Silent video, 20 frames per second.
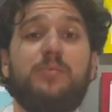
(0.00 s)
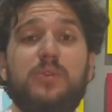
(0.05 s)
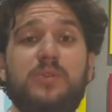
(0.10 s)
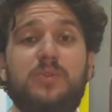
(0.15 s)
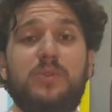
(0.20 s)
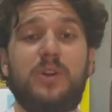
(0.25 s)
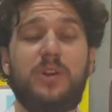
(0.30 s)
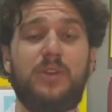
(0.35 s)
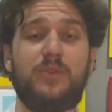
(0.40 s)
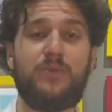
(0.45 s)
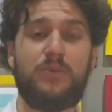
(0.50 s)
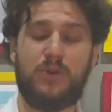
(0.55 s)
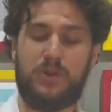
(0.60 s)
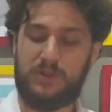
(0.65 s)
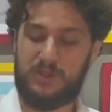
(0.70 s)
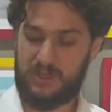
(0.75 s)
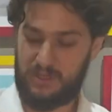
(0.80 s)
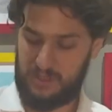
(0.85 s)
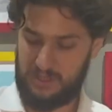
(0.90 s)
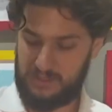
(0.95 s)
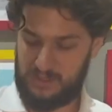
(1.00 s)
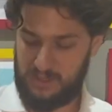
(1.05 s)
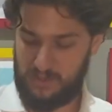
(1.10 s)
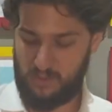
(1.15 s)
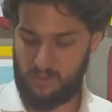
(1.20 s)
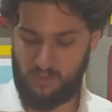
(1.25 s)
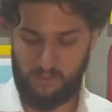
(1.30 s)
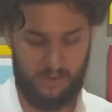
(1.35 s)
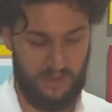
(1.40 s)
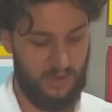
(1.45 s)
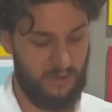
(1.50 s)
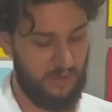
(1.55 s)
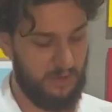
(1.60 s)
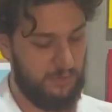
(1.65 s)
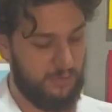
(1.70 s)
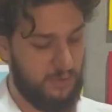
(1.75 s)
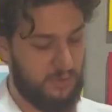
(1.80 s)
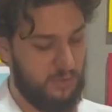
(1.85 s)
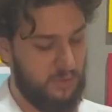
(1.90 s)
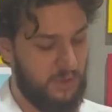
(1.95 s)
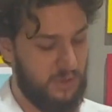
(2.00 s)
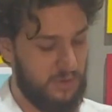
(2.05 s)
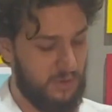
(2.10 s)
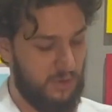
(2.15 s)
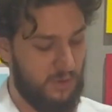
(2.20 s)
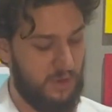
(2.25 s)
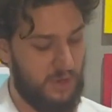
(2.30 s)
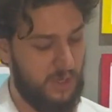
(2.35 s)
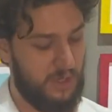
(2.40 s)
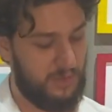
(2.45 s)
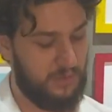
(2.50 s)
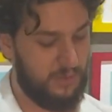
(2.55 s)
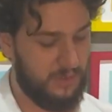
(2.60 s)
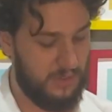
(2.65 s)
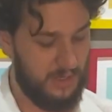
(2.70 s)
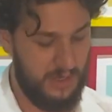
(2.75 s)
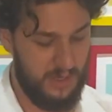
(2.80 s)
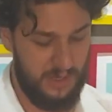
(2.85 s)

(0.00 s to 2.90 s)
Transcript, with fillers: postura que for, seja assim como eu, na postura de lótus,